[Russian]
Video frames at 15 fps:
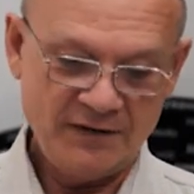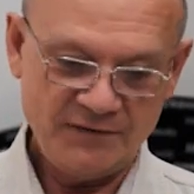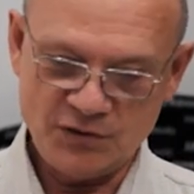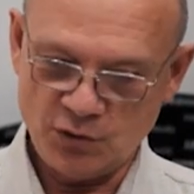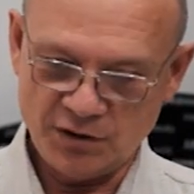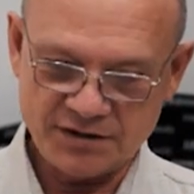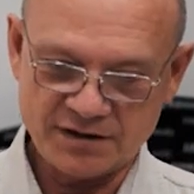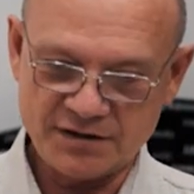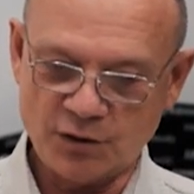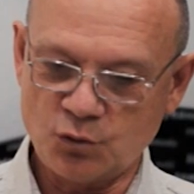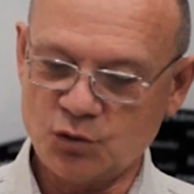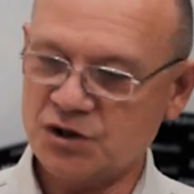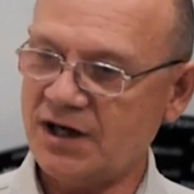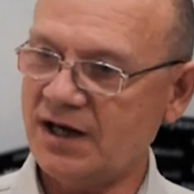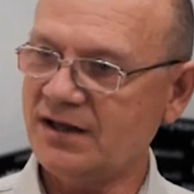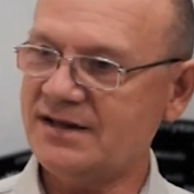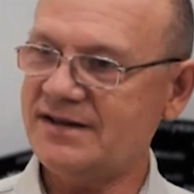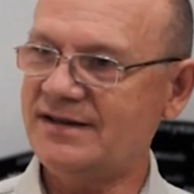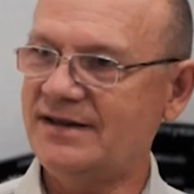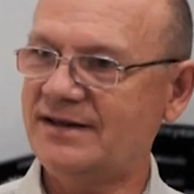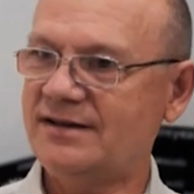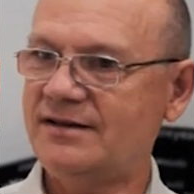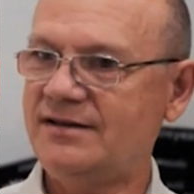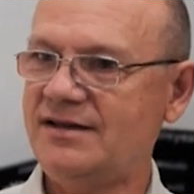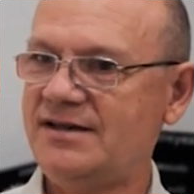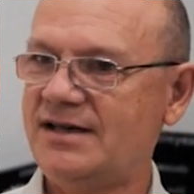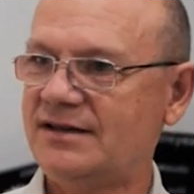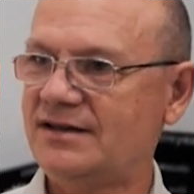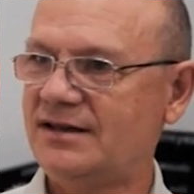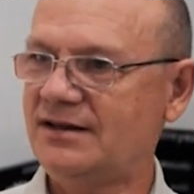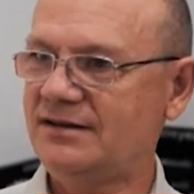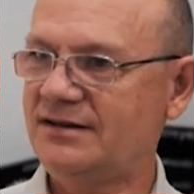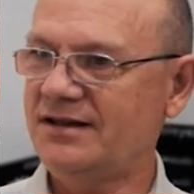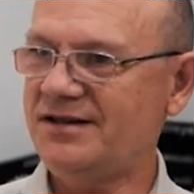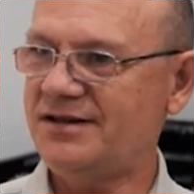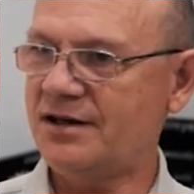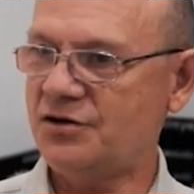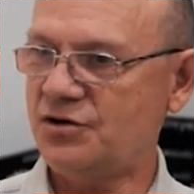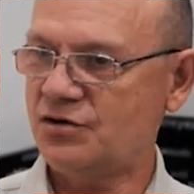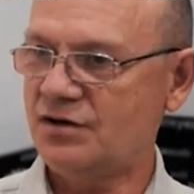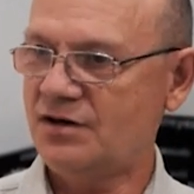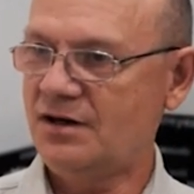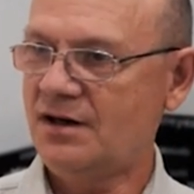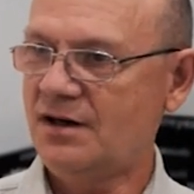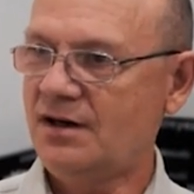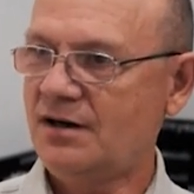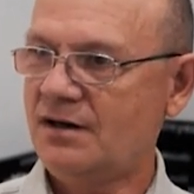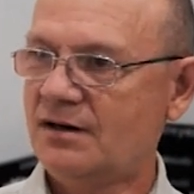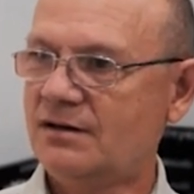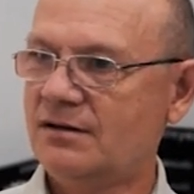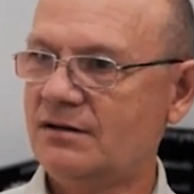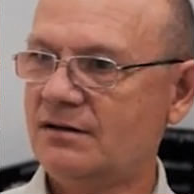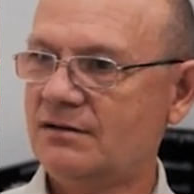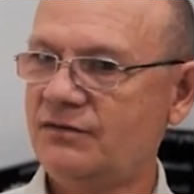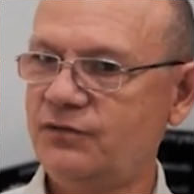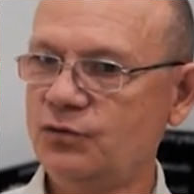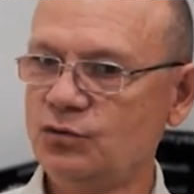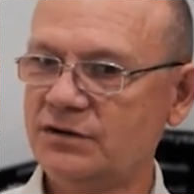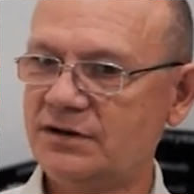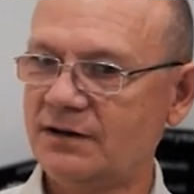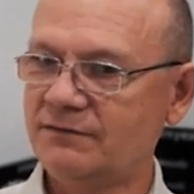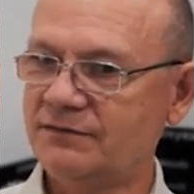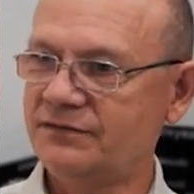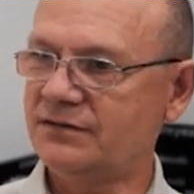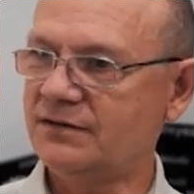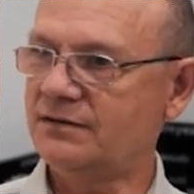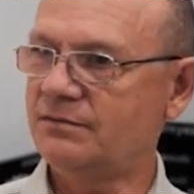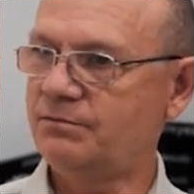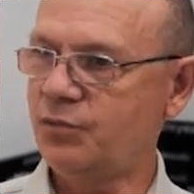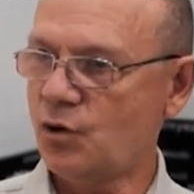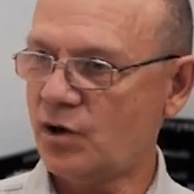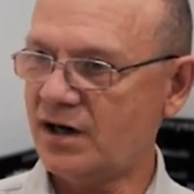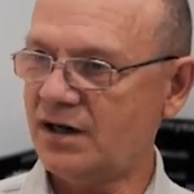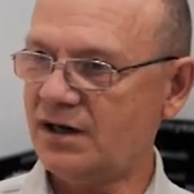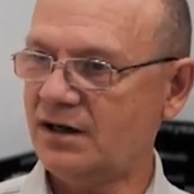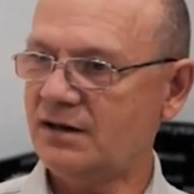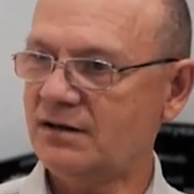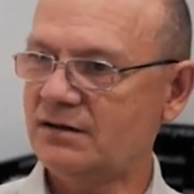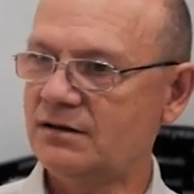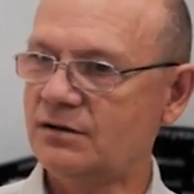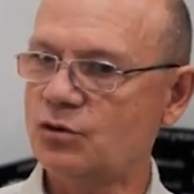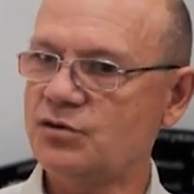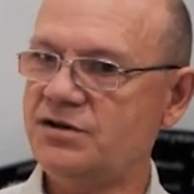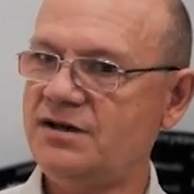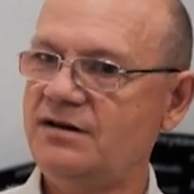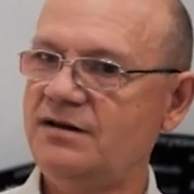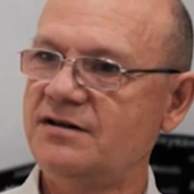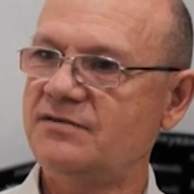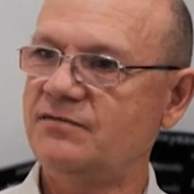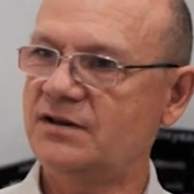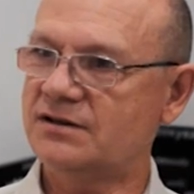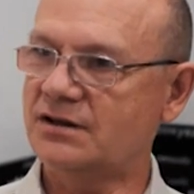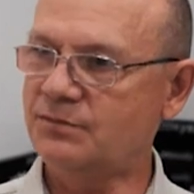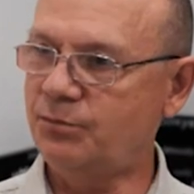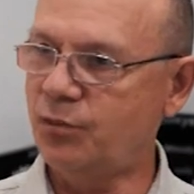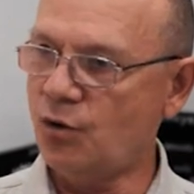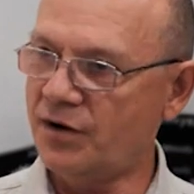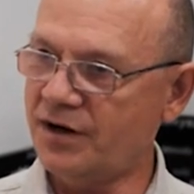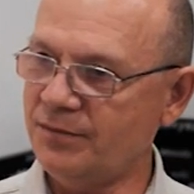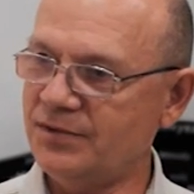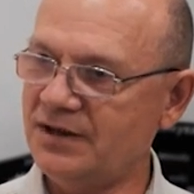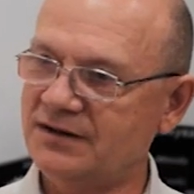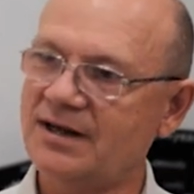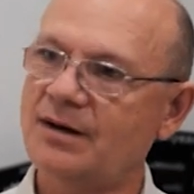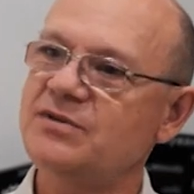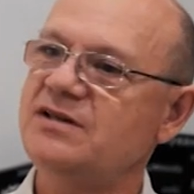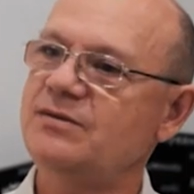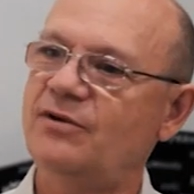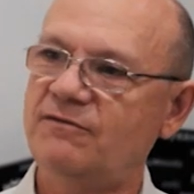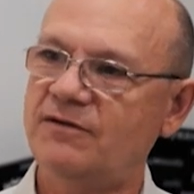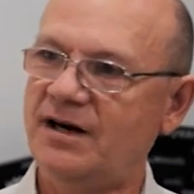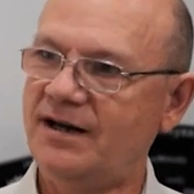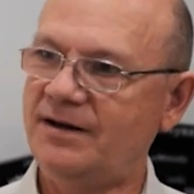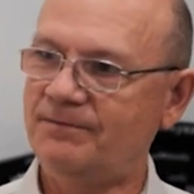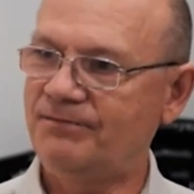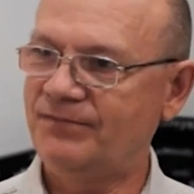Все это сгружалось, э, десятки тысяч э, фунтов пороха грузились в этот погреб и там зимовали.